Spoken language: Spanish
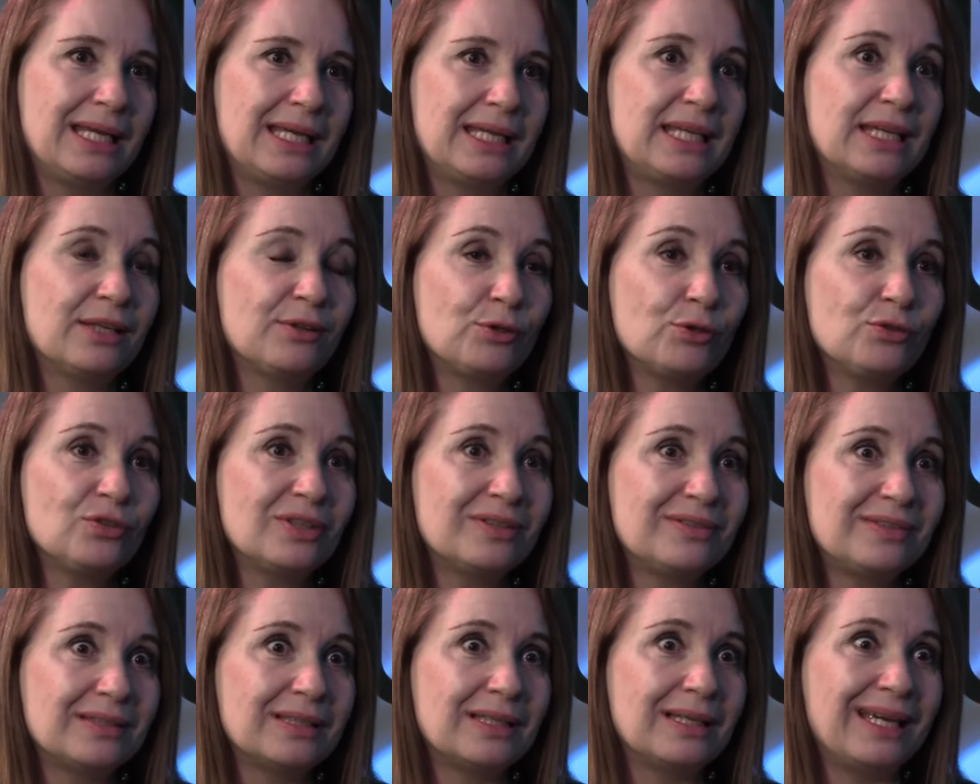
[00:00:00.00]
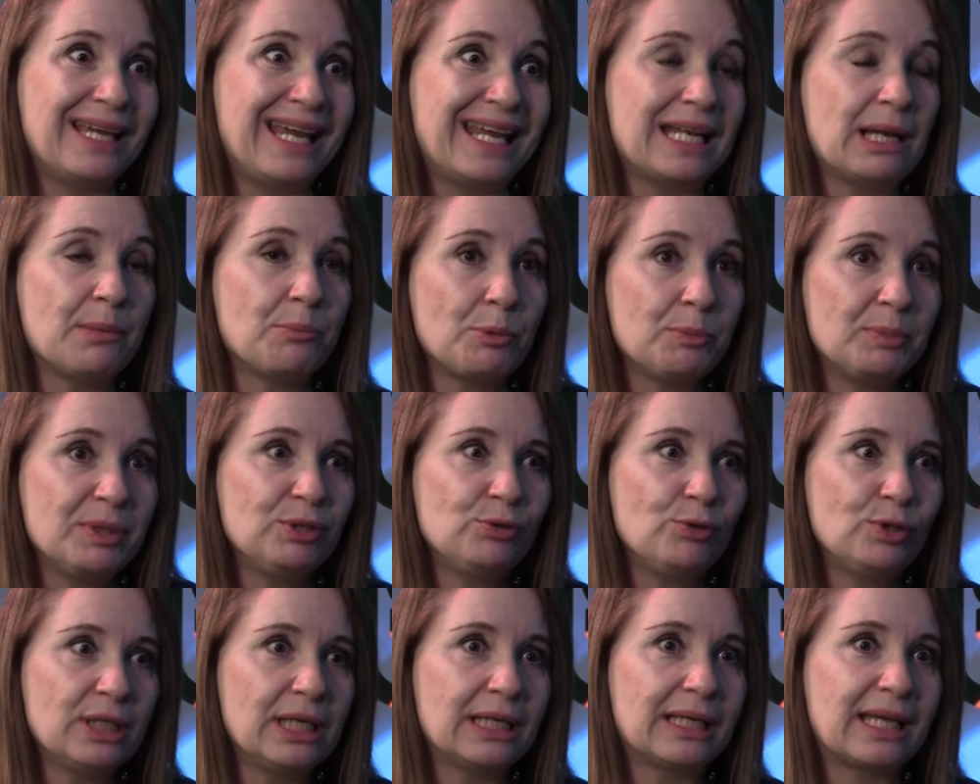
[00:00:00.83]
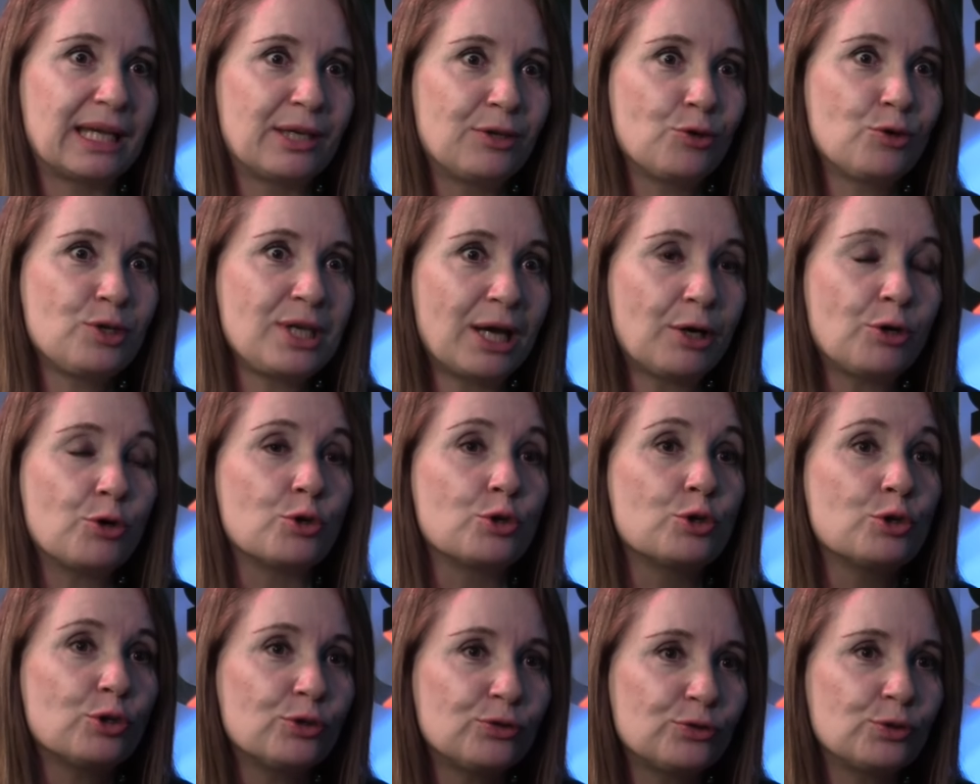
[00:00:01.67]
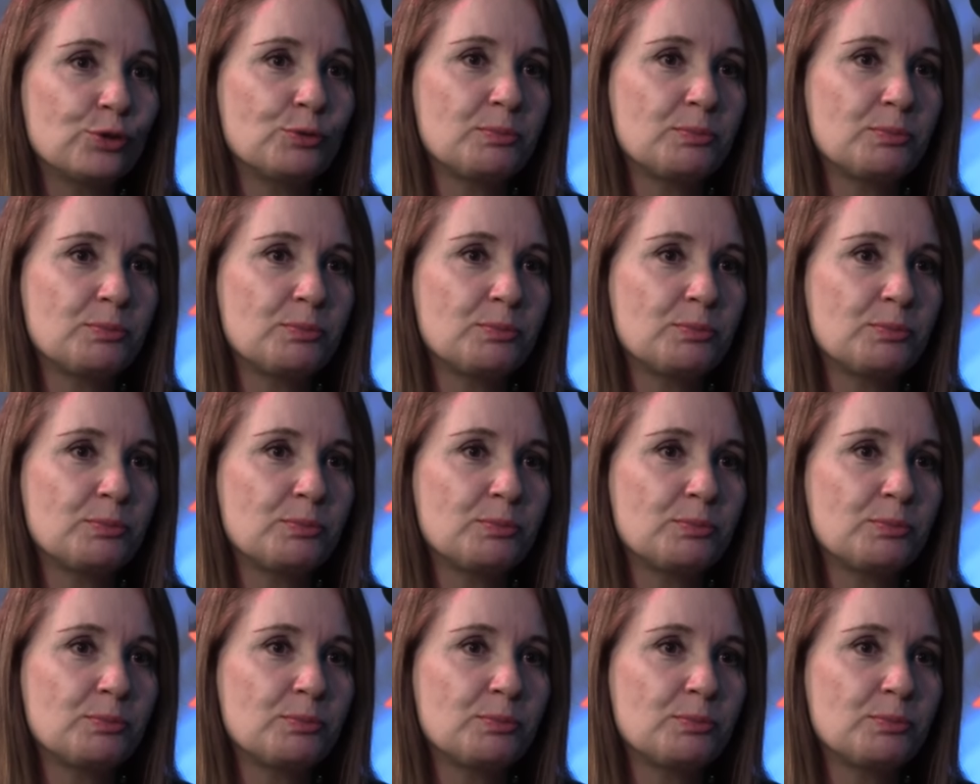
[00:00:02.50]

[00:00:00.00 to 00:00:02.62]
Y entonces, en el momento en el que yo ya conozco